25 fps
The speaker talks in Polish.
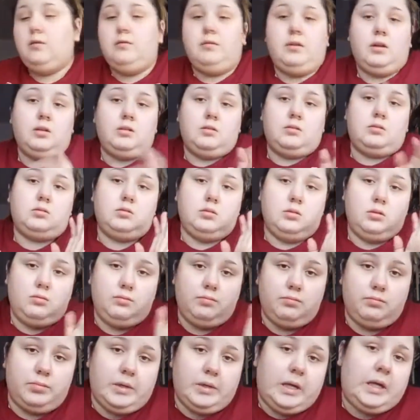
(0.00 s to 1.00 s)
Więc y,
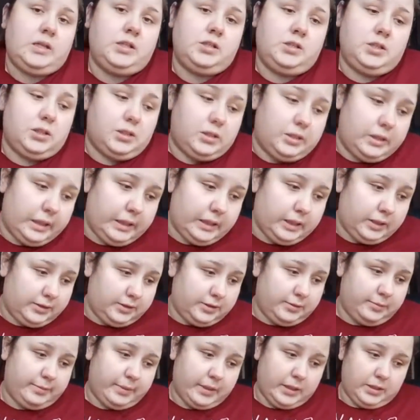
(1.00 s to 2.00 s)
będzie tak,
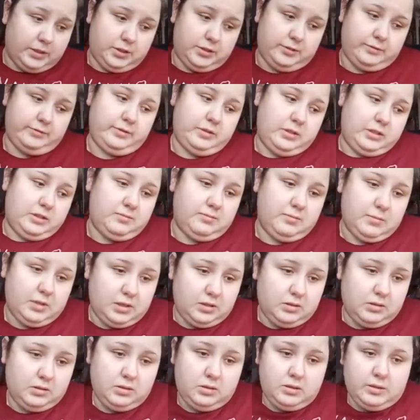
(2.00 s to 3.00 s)
że patrzę w inne
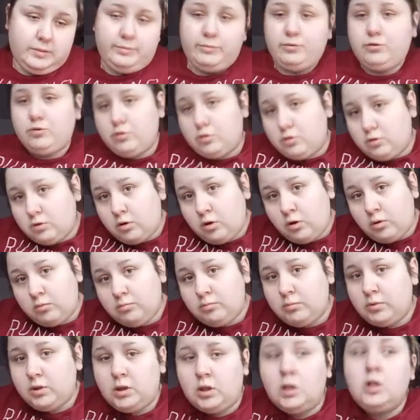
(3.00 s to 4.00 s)
miejsce. Przykro
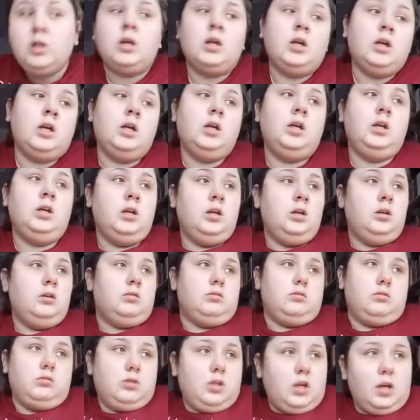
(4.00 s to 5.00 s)
mi,
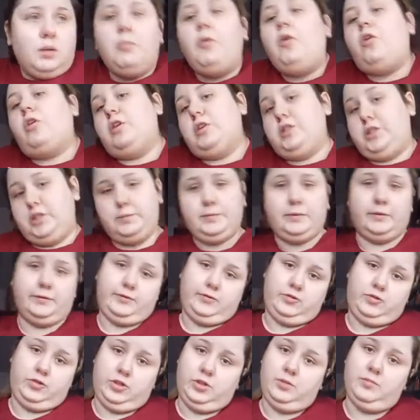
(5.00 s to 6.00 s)
nie mogę się
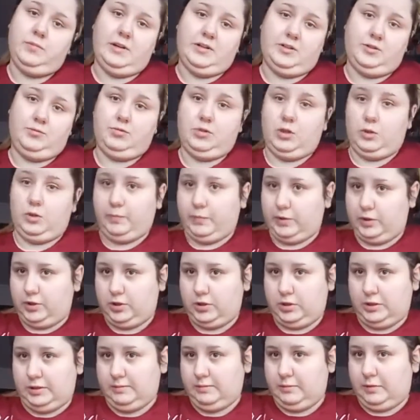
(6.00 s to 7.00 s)
powstrzymać przed
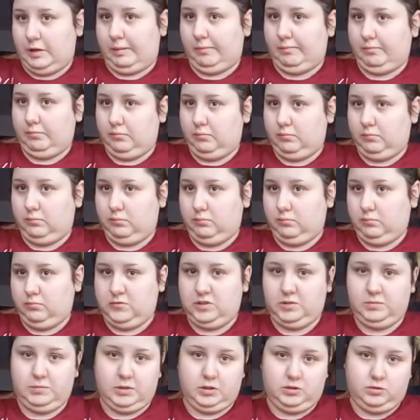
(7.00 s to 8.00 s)
patrzeniem tam
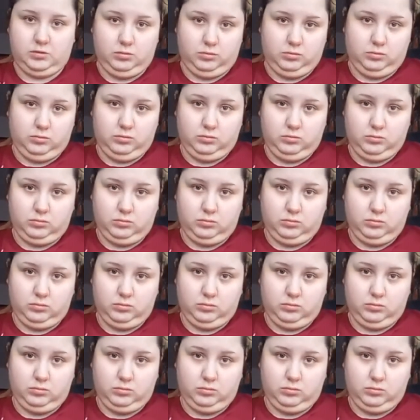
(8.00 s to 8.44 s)
zamiast tu.